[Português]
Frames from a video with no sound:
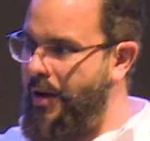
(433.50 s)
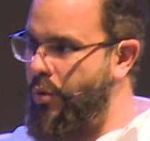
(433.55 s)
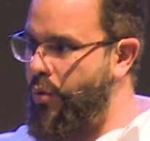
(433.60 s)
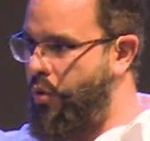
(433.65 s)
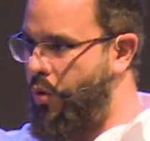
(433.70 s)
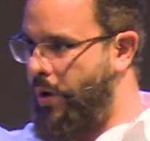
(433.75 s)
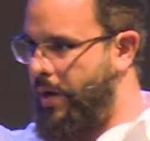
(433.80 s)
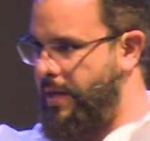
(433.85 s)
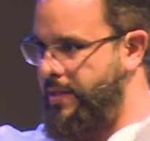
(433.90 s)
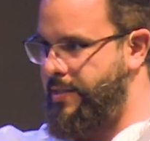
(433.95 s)
o
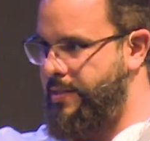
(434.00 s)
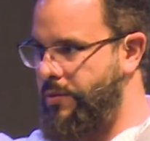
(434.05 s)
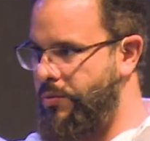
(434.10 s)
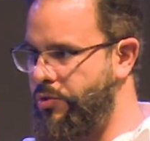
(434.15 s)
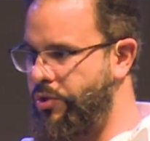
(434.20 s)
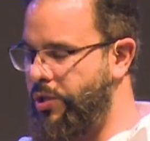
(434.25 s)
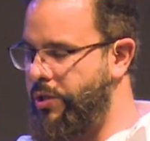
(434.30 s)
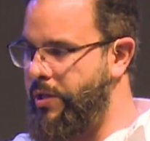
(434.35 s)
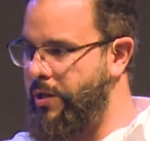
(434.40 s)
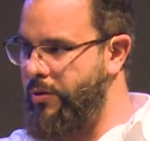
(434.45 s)
coração
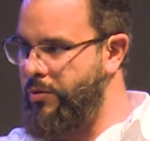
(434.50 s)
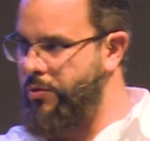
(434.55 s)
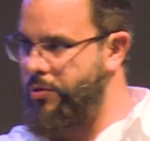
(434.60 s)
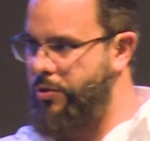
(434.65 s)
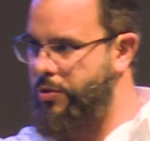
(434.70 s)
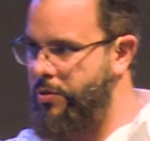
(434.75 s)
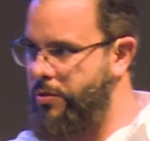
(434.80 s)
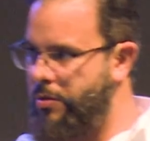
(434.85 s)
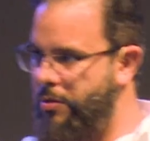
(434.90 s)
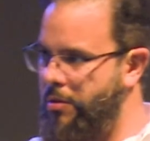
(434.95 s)
de
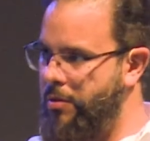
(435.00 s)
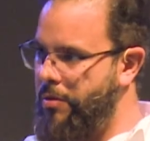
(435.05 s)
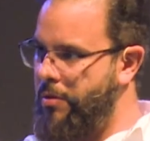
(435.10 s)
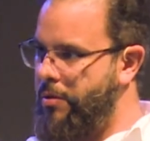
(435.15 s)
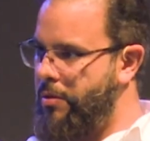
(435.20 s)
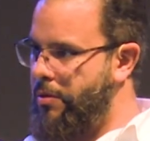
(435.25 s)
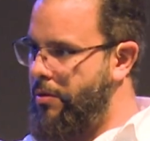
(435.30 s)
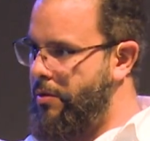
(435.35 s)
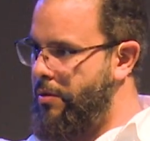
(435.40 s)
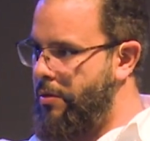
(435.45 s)
Deus,
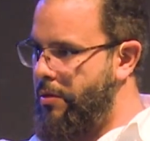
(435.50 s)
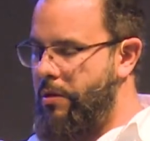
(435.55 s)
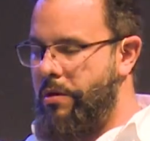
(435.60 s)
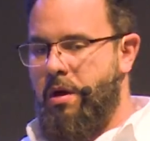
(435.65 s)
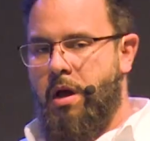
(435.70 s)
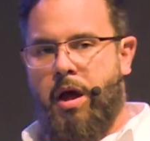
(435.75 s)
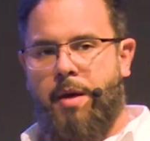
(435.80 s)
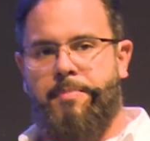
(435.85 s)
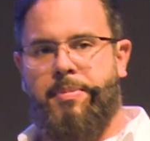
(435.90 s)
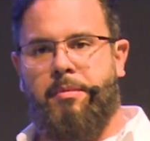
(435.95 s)

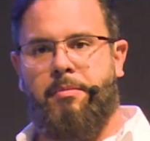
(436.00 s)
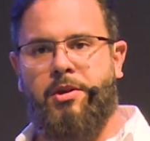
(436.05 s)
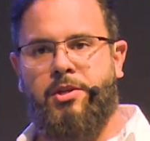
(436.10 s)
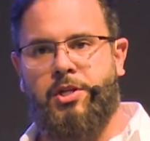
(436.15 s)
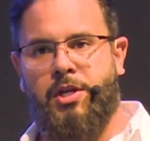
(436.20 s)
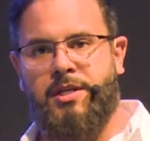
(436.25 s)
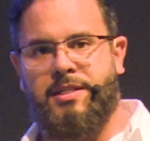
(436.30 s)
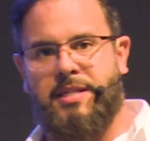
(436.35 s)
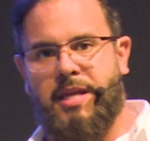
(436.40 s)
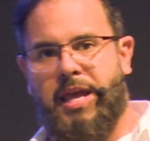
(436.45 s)
a Bíblia
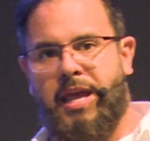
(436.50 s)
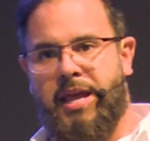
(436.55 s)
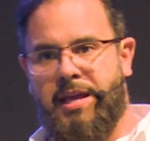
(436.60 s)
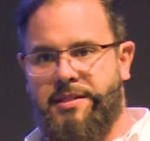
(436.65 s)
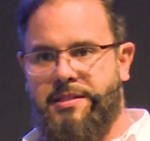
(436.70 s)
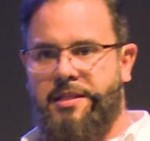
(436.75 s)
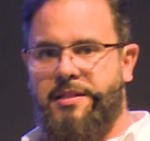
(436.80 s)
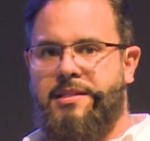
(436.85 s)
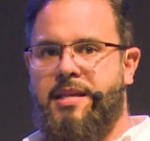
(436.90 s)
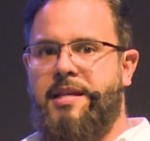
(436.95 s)
diz:
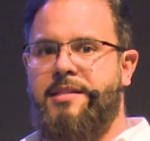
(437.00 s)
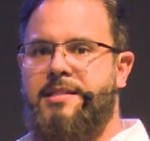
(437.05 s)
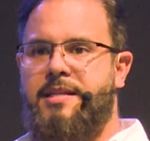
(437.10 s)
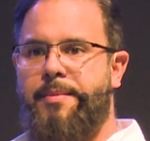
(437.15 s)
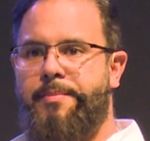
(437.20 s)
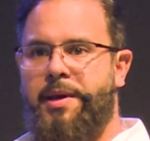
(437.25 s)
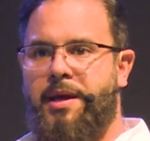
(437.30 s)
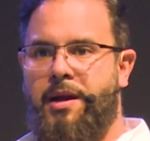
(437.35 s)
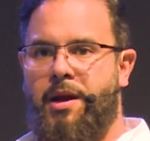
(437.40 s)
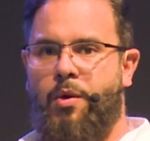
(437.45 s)
esses
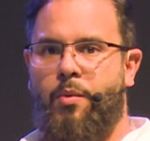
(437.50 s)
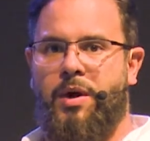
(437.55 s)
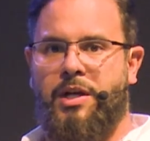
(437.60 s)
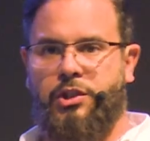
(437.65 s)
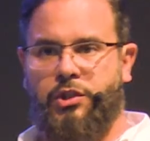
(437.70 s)
receberão as